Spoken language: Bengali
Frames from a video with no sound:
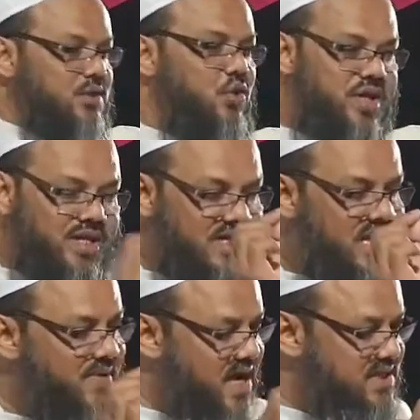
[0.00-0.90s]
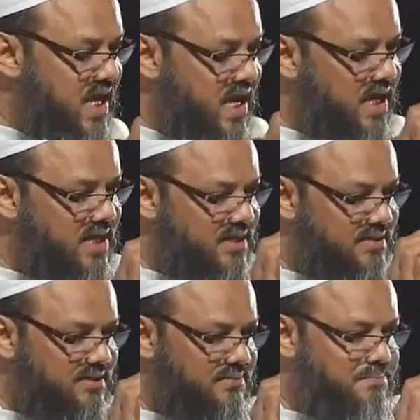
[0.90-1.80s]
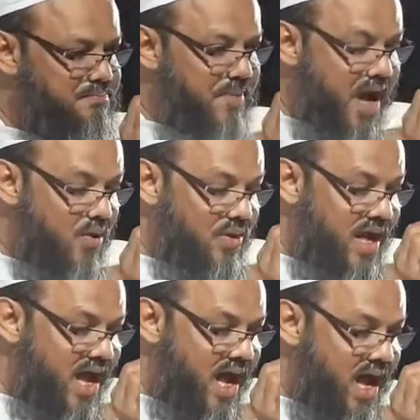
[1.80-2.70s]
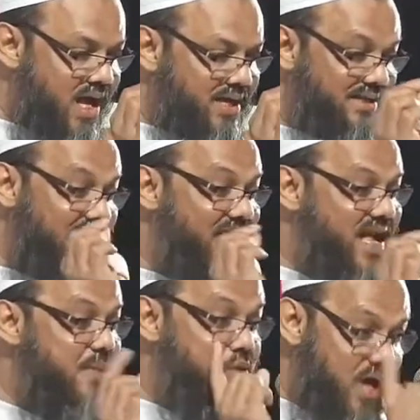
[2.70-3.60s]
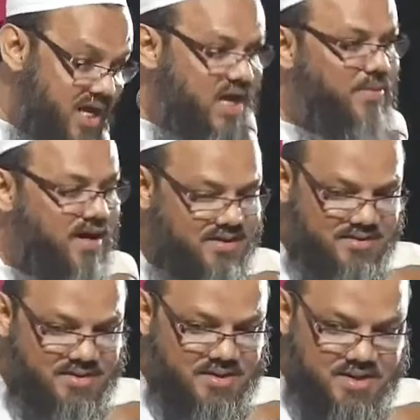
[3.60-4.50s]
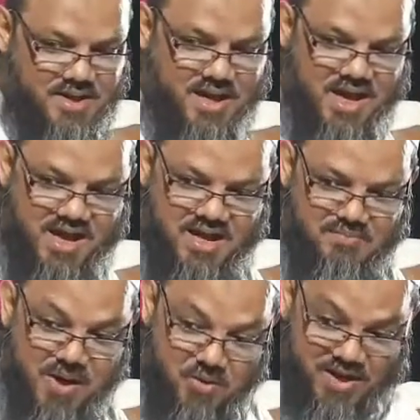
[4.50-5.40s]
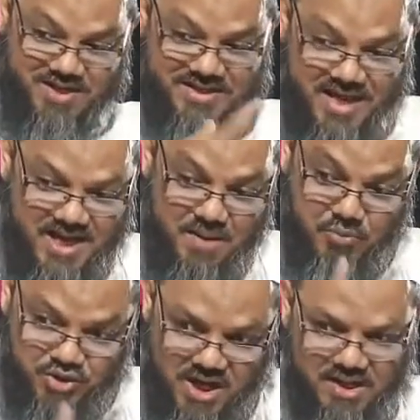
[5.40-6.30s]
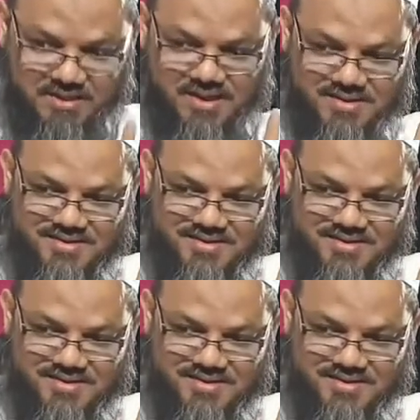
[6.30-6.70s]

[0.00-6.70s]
তরিকাদের ভাষায় মাওলায় দেখা মোরাকাবা আর মাওলাকে দেখা মুসাহাদা